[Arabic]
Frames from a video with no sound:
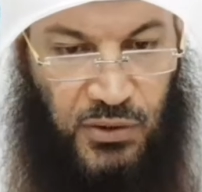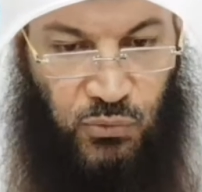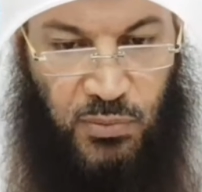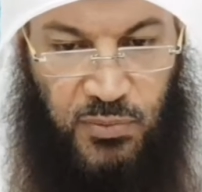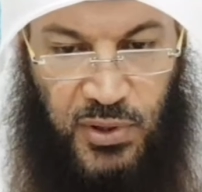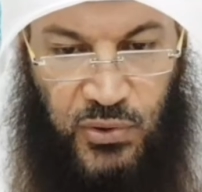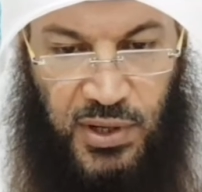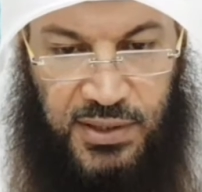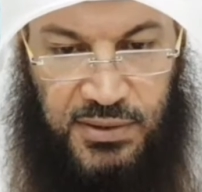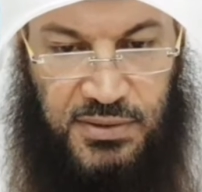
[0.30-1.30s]
ومما
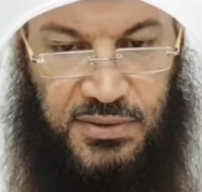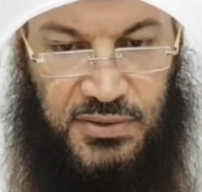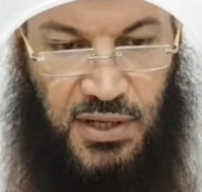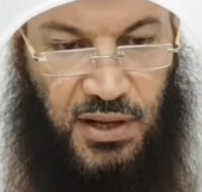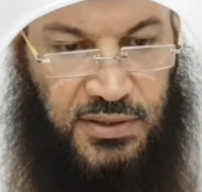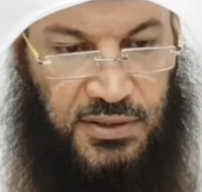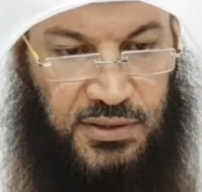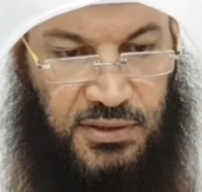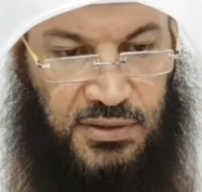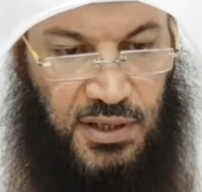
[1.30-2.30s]
يؤكد صلاة
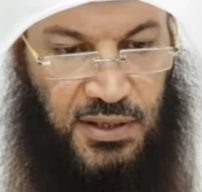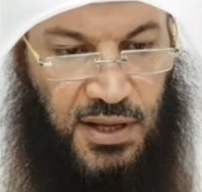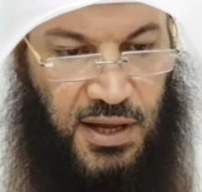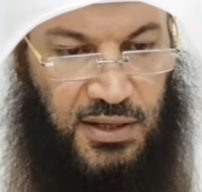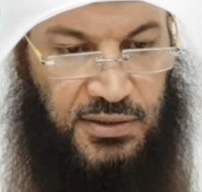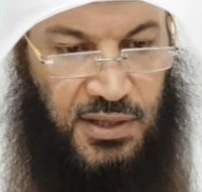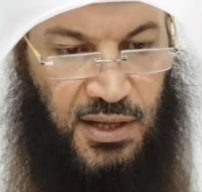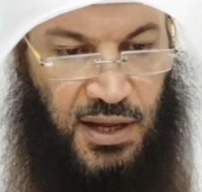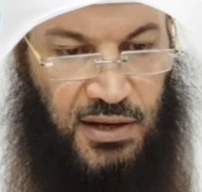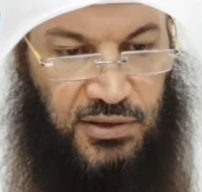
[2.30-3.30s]
العيد أن حتى
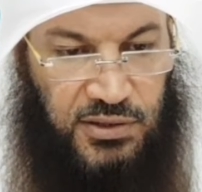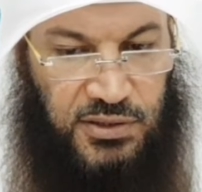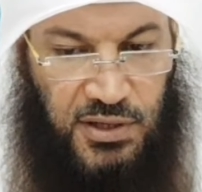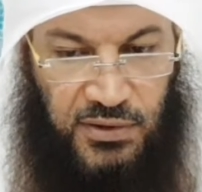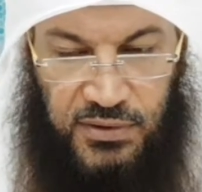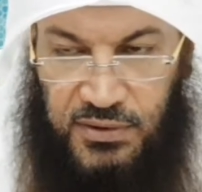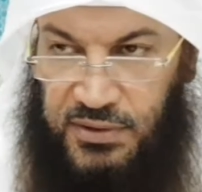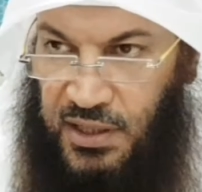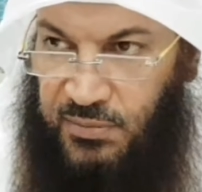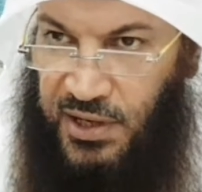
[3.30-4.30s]
الحيض
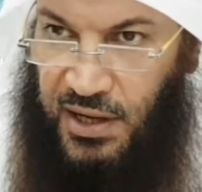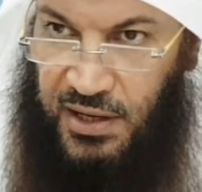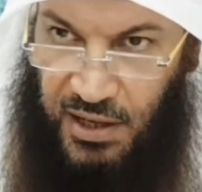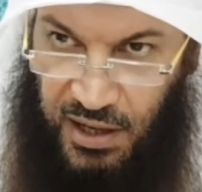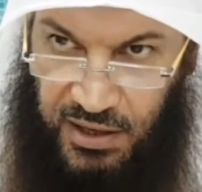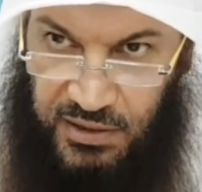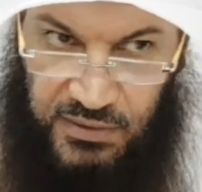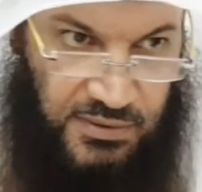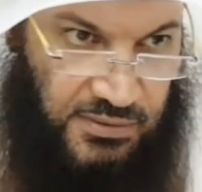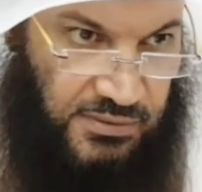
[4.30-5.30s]
يعني من عليها الحيض
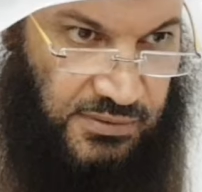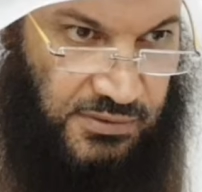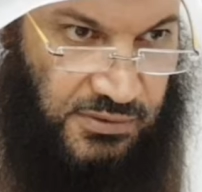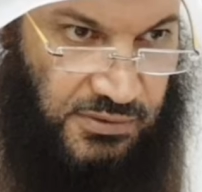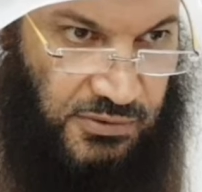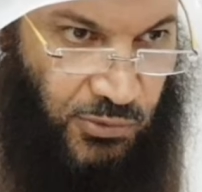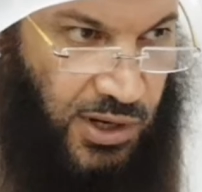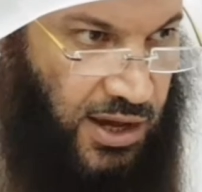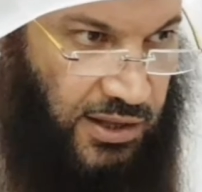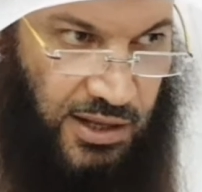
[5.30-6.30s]

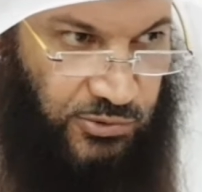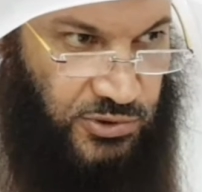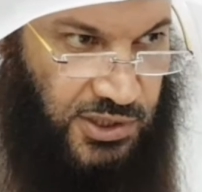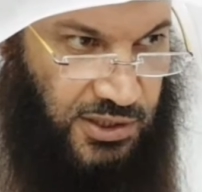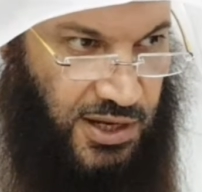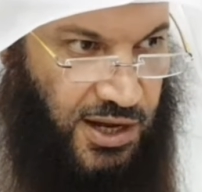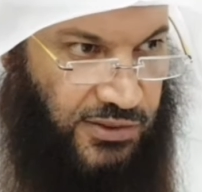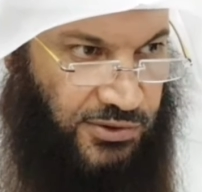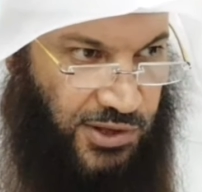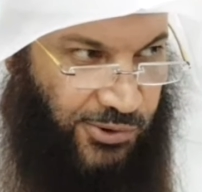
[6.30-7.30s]
والحائض لا تصلي
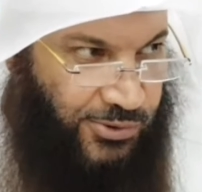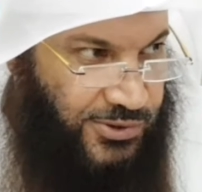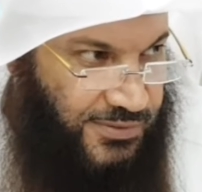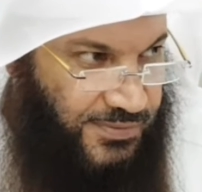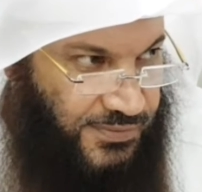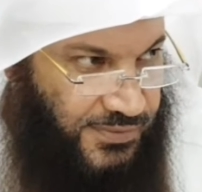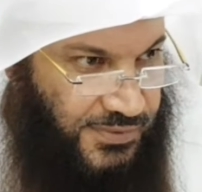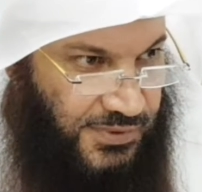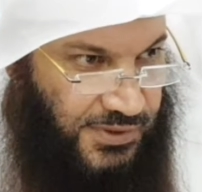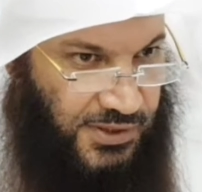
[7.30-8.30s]
أيضا تخرج
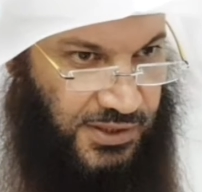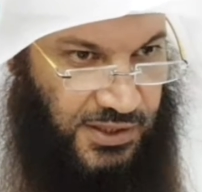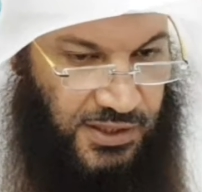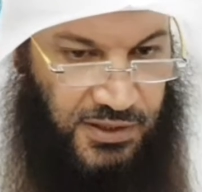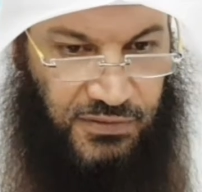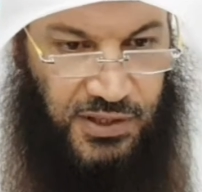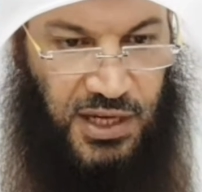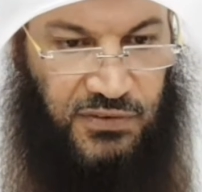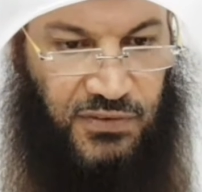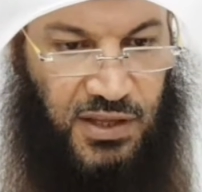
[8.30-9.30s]

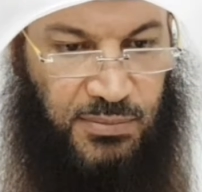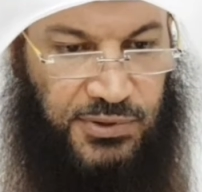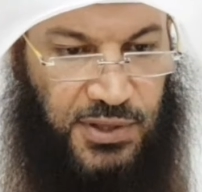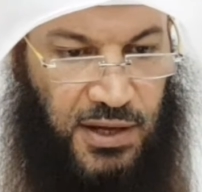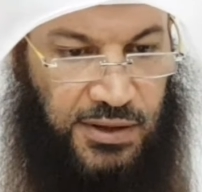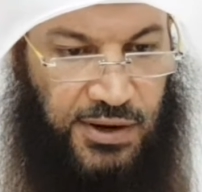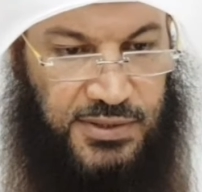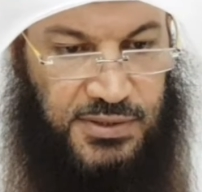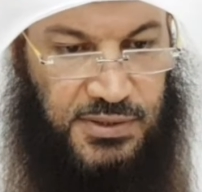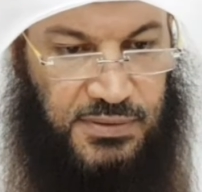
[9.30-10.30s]
فكيف بالطاهرات